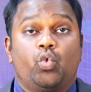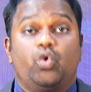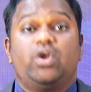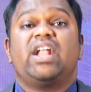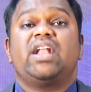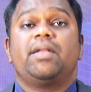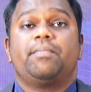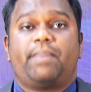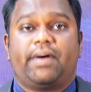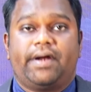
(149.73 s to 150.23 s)

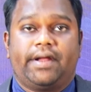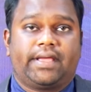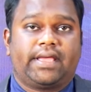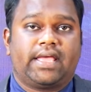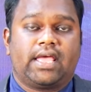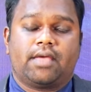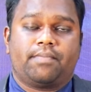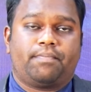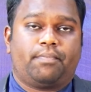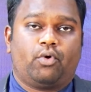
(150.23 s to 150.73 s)

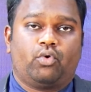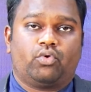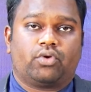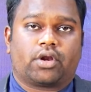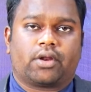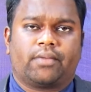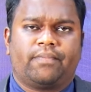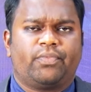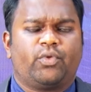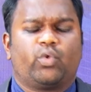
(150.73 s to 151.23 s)
உடன்படிக்கையை
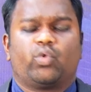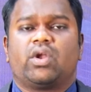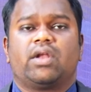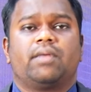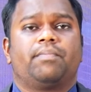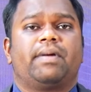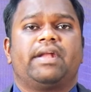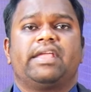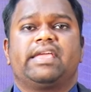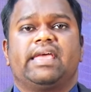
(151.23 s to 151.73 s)
போன்று
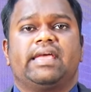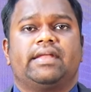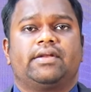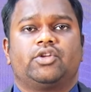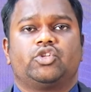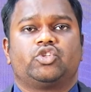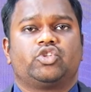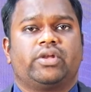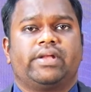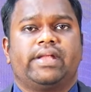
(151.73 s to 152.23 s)
உடன்படிக்கை
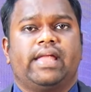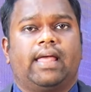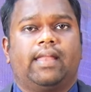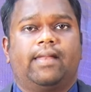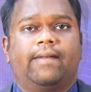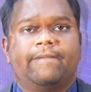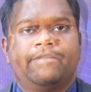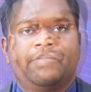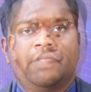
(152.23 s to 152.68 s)
என்று சொன்னால்